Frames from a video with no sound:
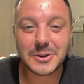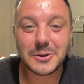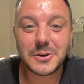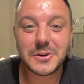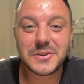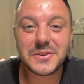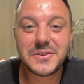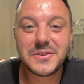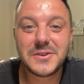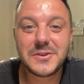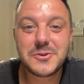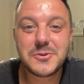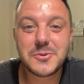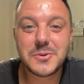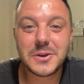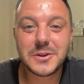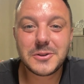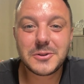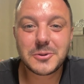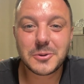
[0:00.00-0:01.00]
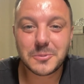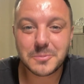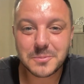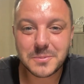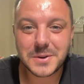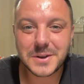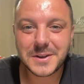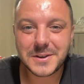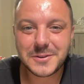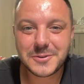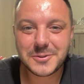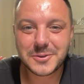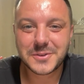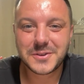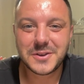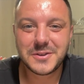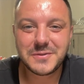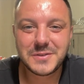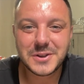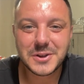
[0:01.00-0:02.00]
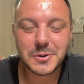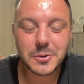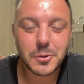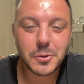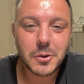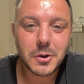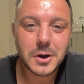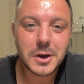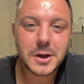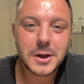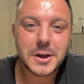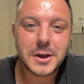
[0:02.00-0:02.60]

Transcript: Alors, si tu es tombé sur cette vidéo,